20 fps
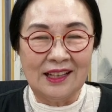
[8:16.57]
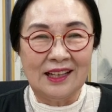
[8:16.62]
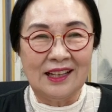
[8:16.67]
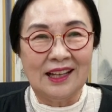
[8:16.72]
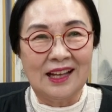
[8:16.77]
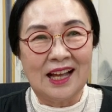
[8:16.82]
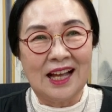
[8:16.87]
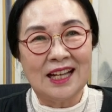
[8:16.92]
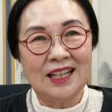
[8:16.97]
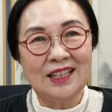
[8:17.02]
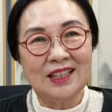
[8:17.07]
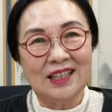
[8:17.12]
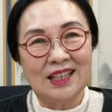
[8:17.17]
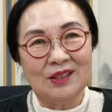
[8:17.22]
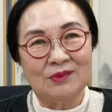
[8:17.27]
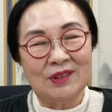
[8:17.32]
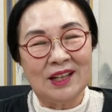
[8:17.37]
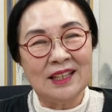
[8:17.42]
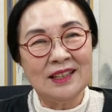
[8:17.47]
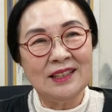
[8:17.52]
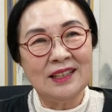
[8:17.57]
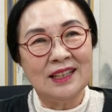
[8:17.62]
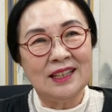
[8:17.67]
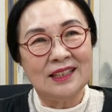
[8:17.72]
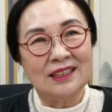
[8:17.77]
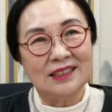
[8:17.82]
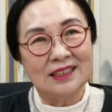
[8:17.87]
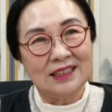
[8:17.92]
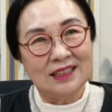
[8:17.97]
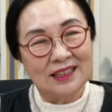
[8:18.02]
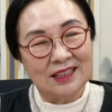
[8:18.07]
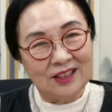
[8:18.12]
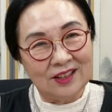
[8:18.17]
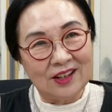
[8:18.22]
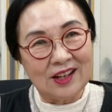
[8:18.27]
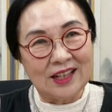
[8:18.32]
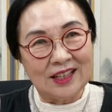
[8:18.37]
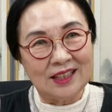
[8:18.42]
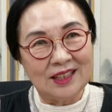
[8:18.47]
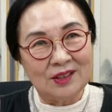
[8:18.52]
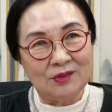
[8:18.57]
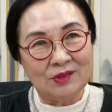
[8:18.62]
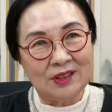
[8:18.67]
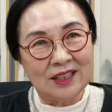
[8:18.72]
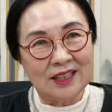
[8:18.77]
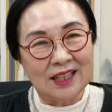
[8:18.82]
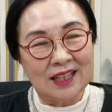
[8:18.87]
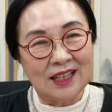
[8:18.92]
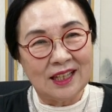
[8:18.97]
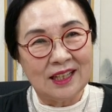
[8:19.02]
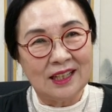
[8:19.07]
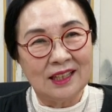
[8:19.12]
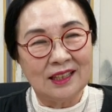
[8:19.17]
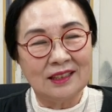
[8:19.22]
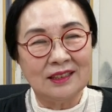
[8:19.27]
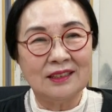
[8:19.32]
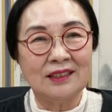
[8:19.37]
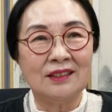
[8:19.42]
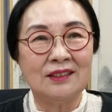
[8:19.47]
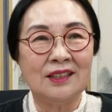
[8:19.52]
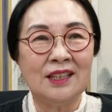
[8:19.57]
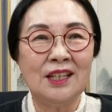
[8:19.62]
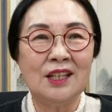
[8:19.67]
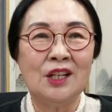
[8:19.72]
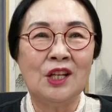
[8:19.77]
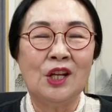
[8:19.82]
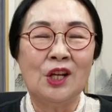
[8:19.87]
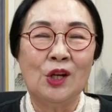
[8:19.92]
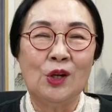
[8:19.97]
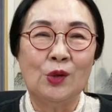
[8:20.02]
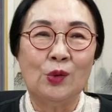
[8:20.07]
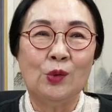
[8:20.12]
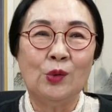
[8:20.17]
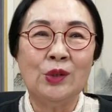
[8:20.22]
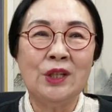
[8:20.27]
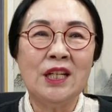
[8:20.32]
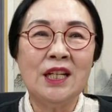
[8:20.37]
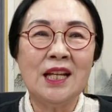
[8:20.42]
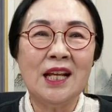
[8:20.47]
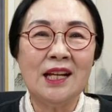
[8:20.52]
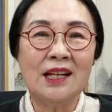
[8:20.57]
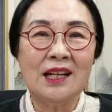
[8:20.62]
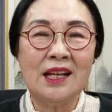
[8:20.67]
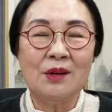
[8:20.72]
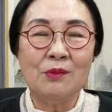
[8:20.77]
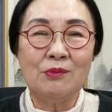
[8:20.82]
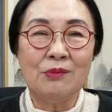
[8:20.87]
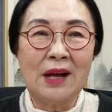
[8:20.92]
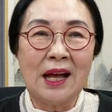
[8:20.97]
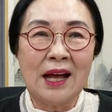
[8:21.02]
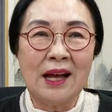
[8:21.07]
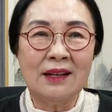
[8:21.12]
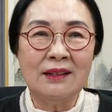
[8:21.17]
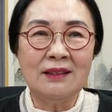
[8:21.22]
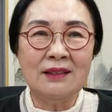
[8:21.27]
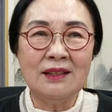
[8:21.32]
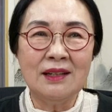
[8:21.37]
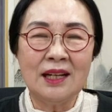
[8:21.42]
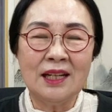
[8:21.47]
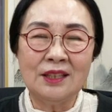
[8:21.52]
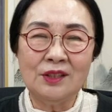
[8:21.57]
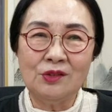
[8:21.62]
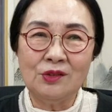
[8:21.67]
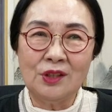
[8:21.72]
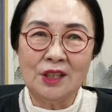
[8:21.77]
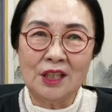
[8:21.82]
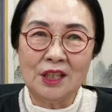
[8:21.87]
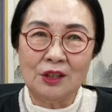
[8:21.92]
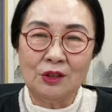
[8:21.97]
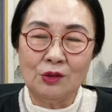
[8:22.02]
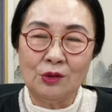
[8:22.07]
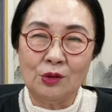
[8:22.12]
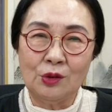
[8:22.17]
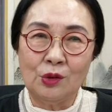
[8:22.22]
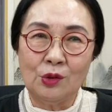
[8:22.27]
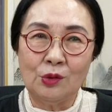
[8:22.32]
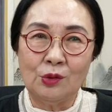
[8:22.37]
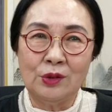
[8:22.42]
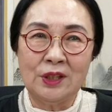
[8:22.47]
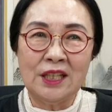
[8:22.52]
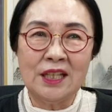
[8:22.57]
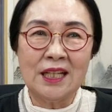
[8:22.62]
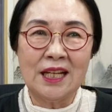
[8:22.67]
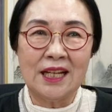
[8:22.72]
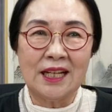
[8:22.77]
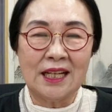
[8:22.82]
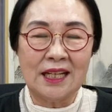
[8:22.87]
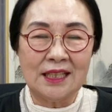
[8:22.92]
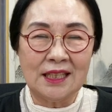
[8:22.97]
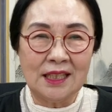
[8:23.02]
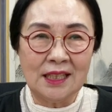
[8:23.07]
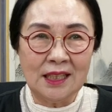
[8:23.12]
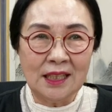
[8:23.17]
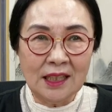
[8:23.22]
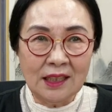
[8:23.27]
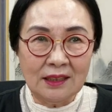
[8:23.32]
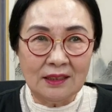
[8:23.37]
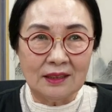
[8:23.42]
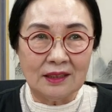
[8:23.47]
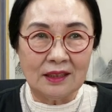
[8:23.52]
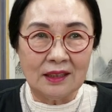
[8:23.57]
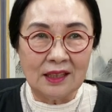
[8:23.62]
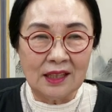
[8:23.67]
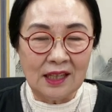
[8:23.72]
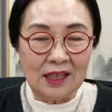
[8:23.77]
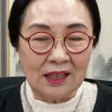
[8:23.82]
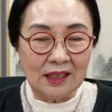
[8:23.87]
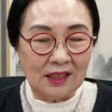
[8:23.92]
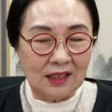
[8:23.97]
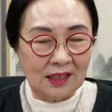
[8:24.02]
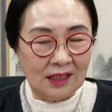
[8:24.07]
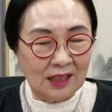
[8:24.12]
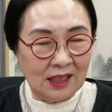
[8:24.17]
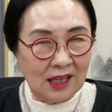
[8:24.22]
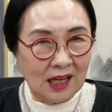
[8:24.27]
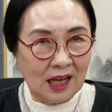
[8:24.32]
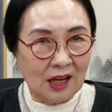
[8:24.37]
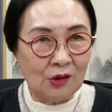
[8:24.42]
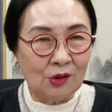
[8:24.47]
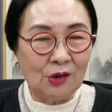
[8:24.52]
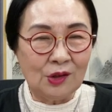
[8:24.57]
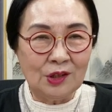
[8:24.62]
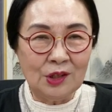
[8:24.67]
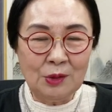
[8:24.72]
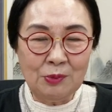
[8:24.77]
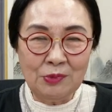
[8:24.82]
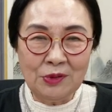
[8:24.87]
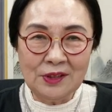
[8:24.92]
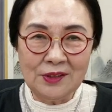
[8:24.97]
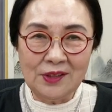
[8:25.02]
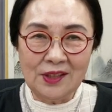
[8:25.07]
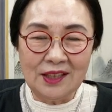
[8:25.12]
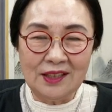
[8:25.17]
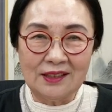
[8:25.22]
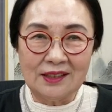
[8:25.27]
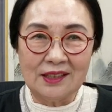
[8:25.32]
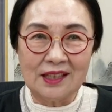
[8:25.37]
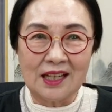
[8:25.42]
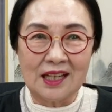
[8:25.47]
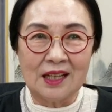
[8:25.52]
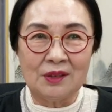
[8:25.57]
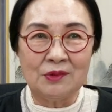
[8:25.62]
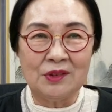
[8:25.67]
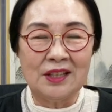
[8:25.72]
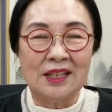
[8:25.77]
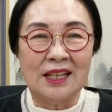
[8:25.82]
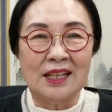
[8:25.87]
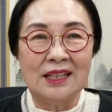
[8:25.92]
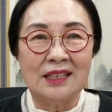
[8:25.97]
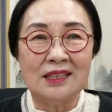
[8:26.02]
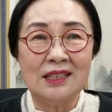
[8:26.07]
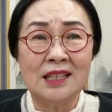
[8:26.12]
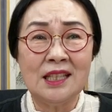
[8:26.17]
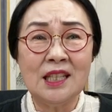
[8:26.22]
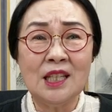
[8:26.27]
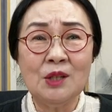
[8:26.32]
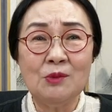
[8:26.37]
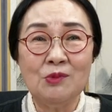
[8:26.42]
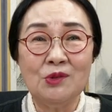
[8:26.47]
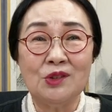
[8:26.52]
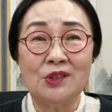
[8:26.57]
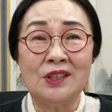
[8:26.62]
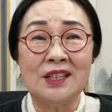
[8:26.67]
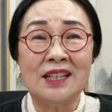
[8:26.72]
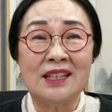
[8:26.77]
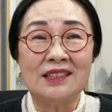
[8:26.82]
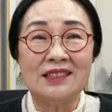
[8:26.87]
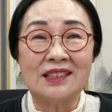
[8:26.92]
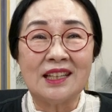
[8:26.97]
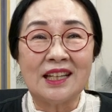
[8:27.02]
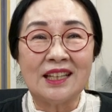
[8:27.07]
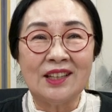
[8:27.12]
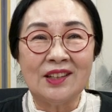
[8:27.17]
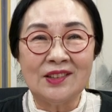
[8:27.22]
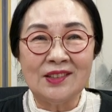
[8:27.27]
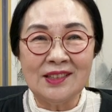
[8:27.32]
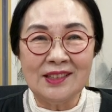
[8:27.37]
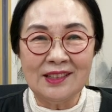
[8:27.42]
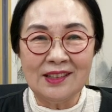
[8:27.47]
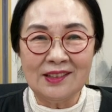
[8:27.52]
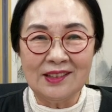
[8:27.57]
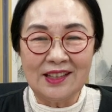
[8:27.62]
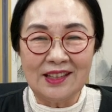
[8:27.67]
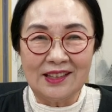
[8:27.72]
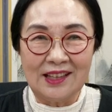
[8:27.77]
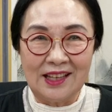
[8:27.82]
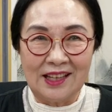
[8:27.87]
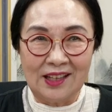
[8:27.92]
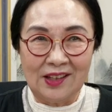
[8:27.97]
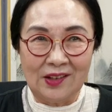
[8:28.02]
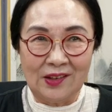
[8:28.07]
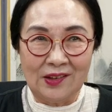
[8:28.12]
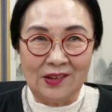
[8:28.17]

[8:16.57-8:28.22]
하는 데만 들어가게 됩니다. 그런데 우리나라 말을 할 수 있고 우리나라 시를 이해하고 읊을 수 있는 사람은 식임도 자연스럽게 돼요.